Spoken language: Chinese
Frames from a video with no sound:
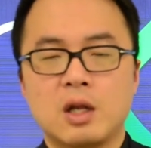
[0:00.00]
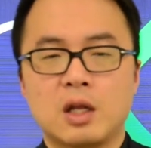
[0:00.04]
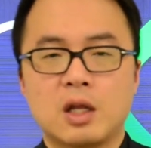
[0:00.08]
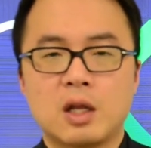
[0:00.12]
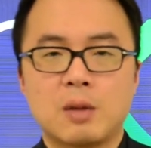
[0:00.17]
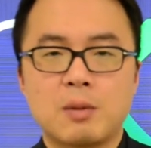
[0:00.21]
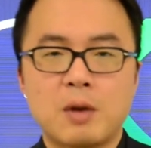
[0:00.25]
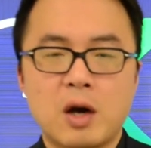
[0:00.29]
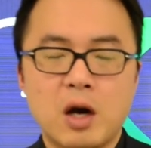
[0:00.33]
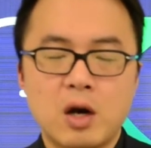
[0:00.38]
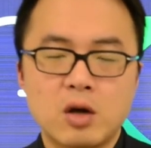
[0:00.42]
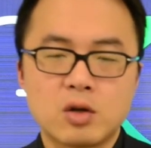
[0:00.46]

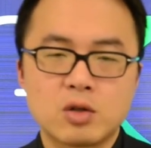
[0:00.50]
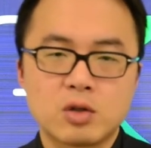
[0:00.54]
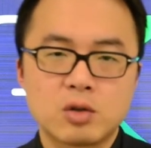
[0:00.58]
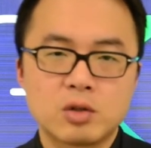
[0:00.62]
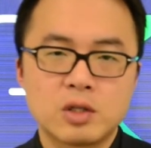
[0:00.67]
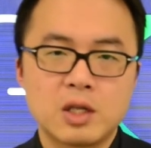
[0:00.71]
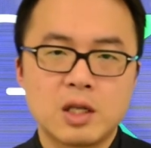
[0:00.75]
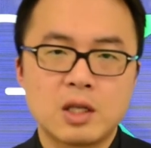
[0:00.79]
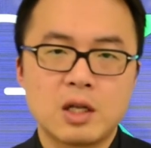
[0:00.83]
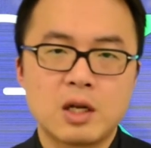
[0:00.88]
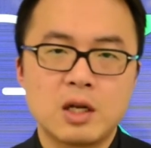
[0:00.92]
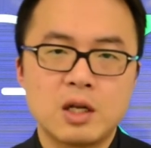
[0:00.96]
那么，澳洲
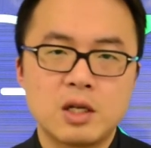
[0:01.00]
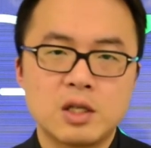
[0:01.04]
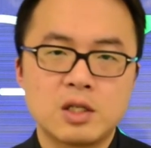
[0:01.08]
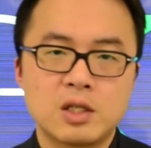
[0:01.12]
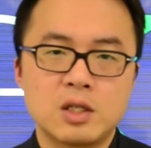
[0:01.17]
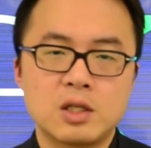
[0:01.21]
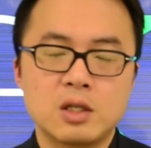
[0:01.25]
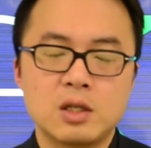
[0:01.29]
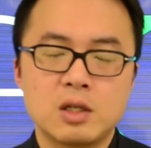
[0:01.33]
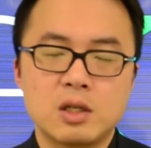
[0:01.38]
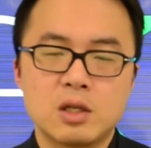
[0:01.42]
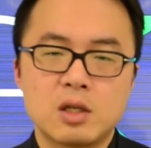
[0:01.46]
现在利
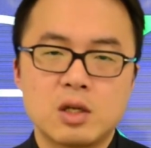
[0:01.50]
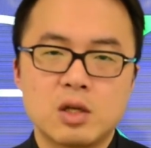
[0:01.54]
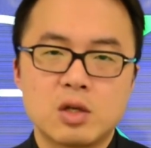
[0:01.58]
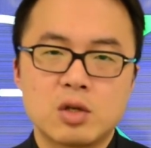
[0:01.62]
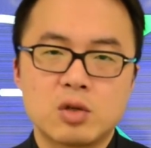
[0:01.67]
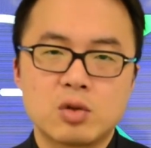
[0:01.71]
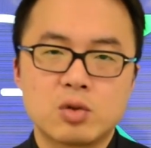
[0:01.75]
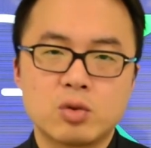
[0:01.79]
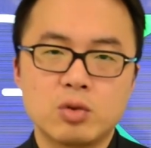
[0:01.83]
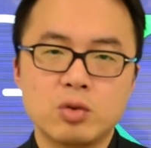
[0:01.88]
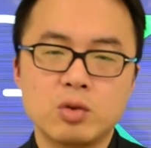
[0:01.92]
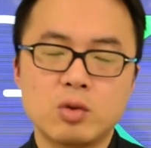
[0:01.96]
息
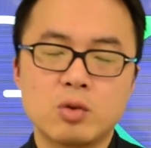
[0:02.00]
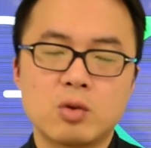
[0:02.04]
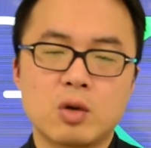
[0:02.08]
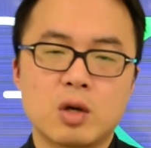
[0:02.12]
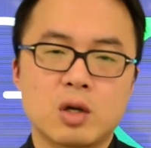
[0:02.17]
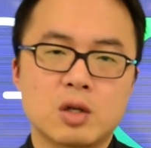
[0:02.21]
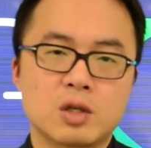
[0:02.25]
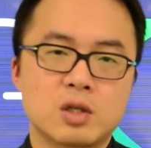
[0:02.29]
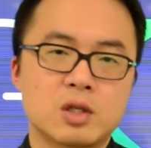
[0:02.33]
如果